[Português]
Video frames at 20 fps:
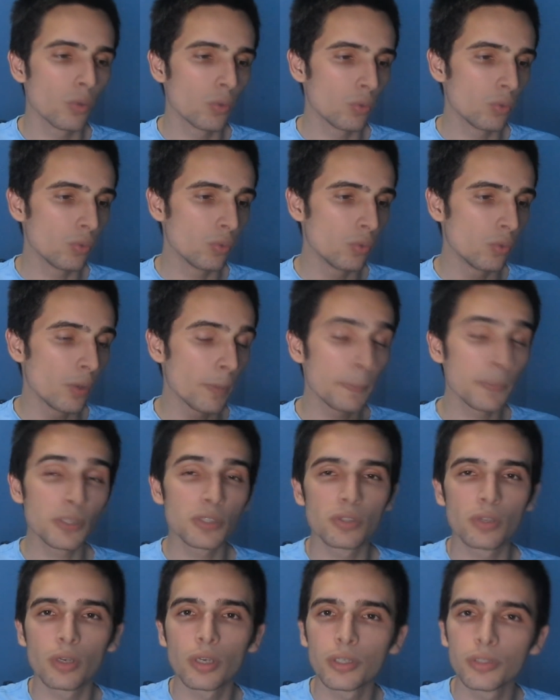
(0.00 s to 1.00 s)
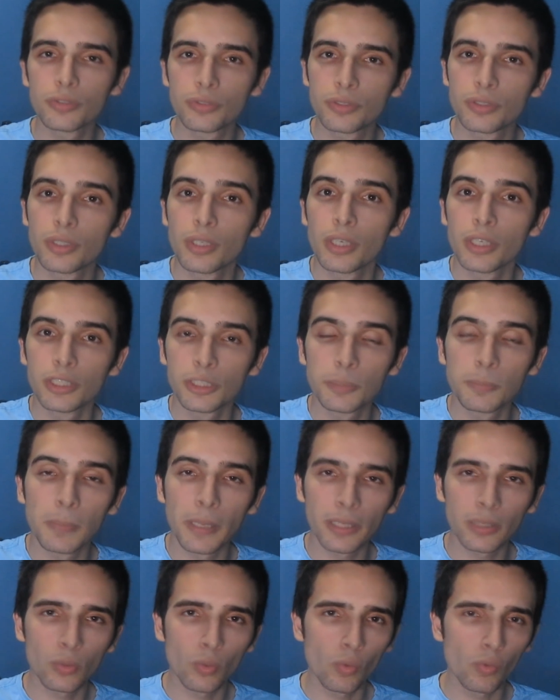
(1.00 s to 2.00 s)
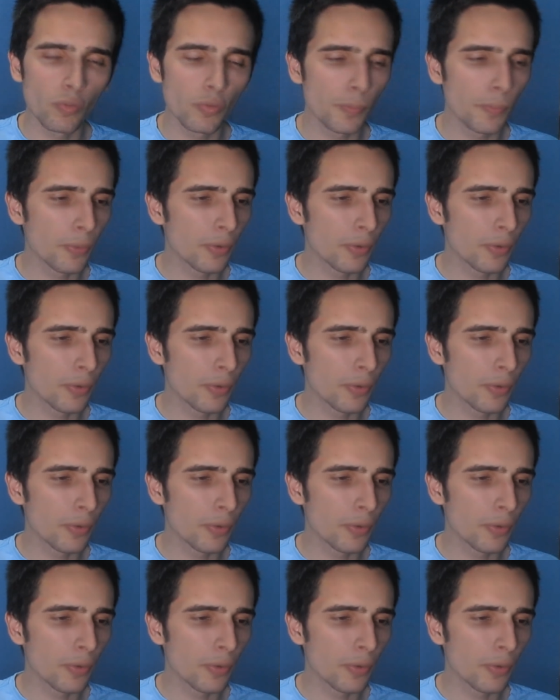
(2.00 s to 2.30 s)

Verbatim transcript: O episódios de Black Clover,